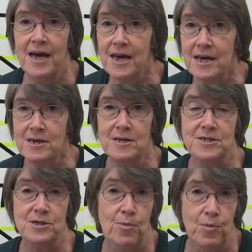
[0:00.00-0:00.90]
Et il
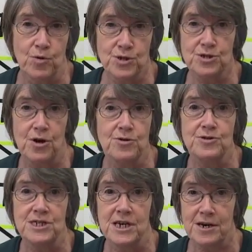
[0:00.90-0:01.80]
s'embauche dans le
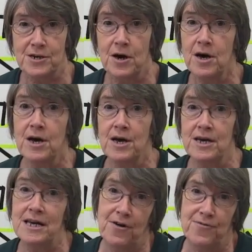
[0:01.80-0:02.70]
cirque
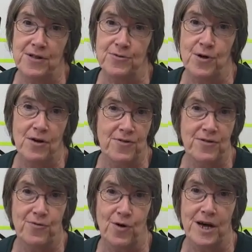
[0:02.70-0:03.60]
et la fête de la fête
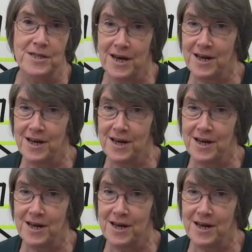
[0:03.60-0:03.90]
foraine